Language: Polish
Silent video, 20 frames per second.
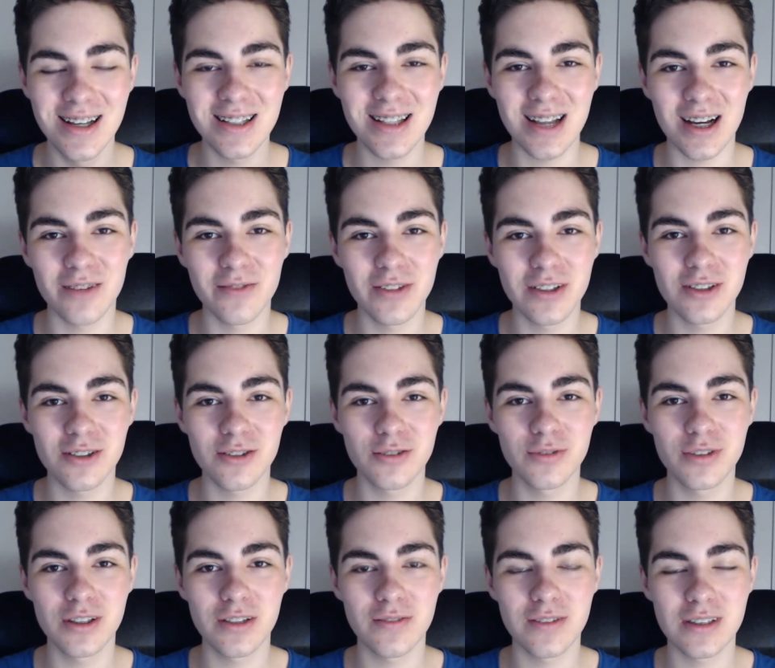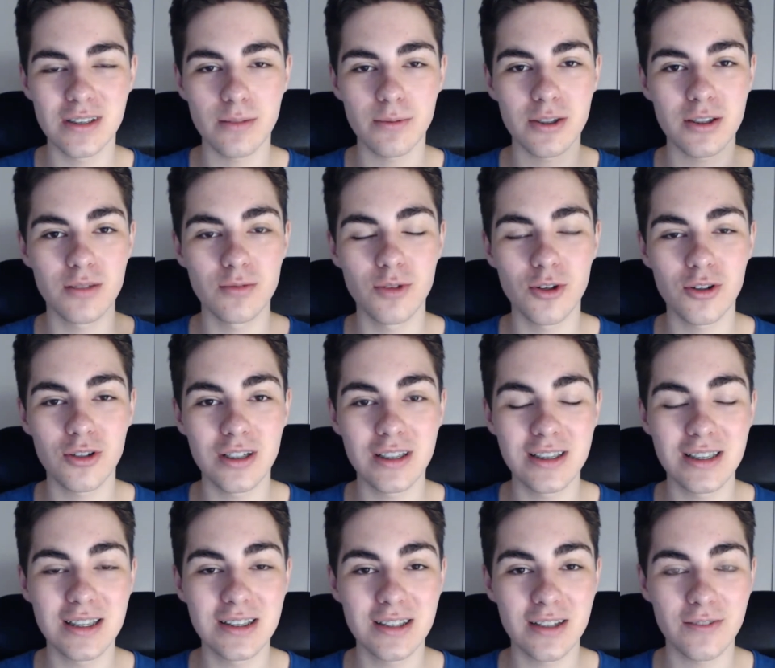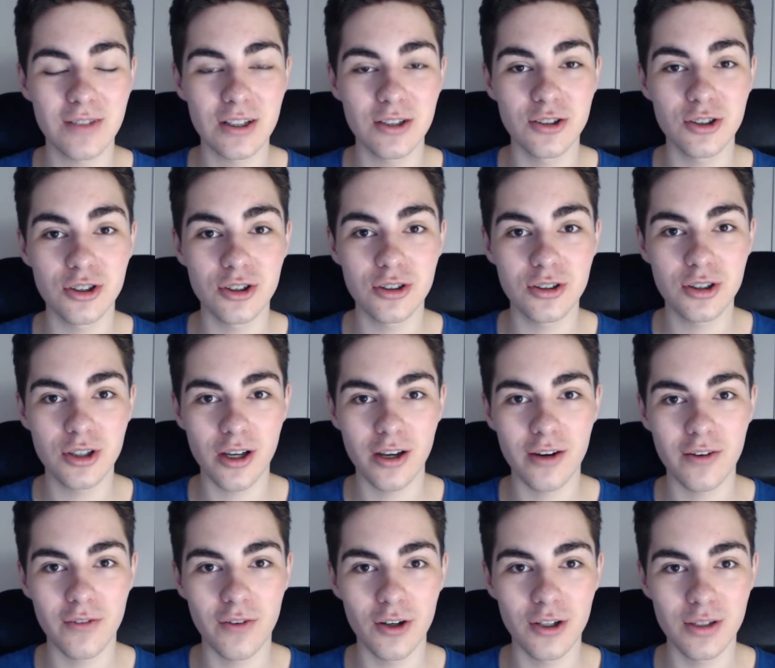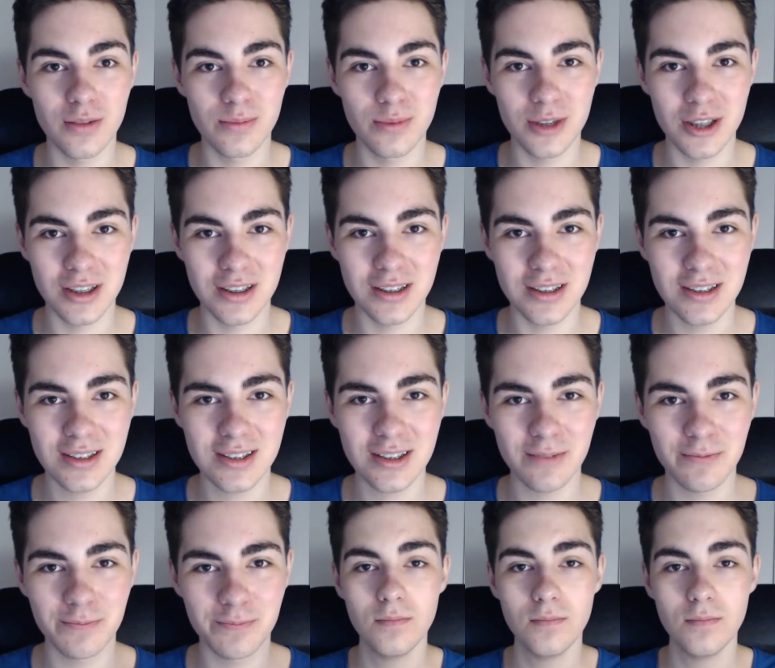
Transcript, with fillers: tak, więc oczywiście Was zapraszam do kliknięcia w ten czerwony przycisk.